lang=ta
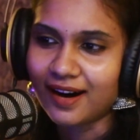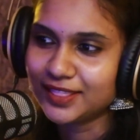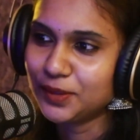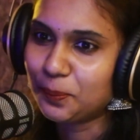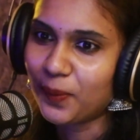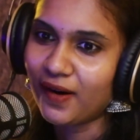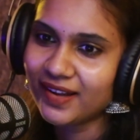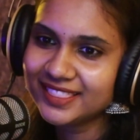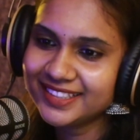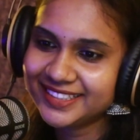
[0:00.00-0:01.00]
அது
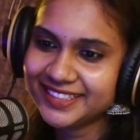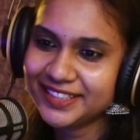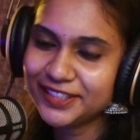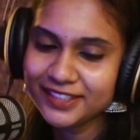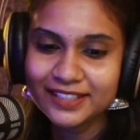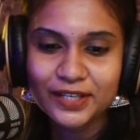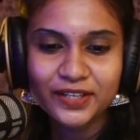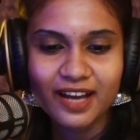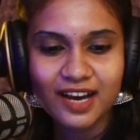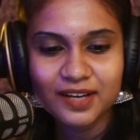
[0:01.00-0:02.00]
பார்த்துட்டு
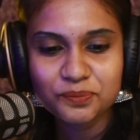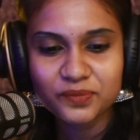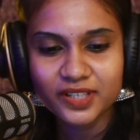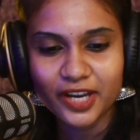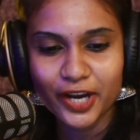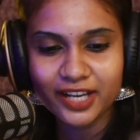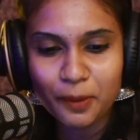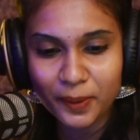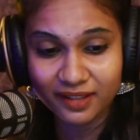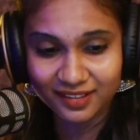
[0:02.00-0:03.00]
நான் எனக்கு
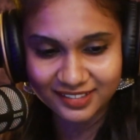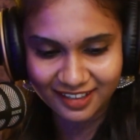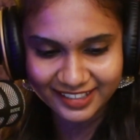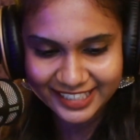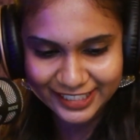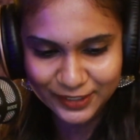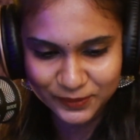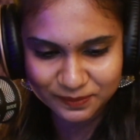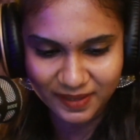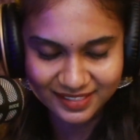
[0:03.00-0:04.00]
இப்ப அது
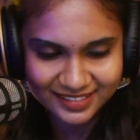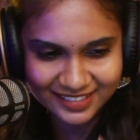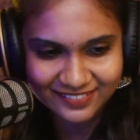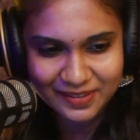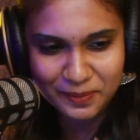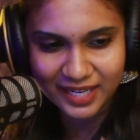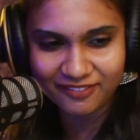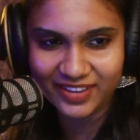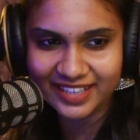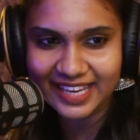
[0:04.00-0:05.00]
நடிக்கணும் அந்த அளவுக்கு இப்ப
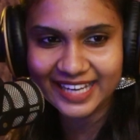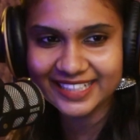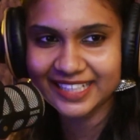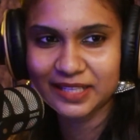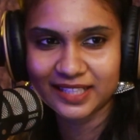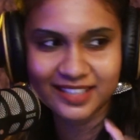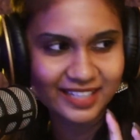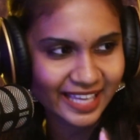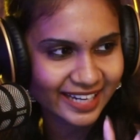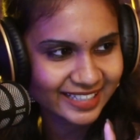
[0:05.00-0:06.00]
நான் வெறி ஆயிட்டேன் அந்த
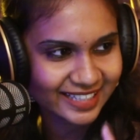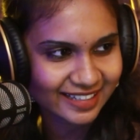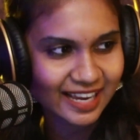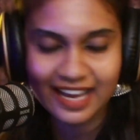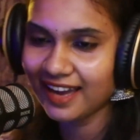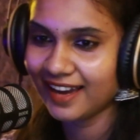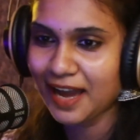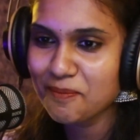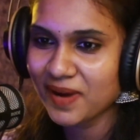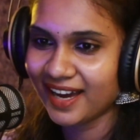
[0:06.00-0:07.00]
கேரக்டர்
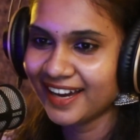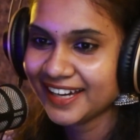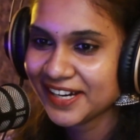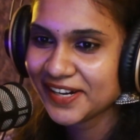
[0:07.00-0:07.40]
மாறணும்